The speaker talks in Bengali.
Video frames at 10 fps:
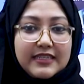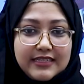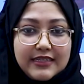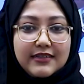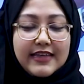
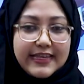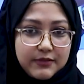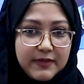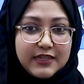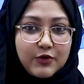বেশি
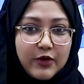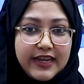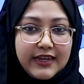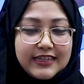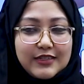এক্সপেক্ট
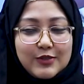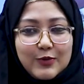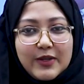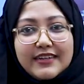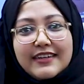করে দ্য
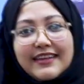স্টুডেন্ট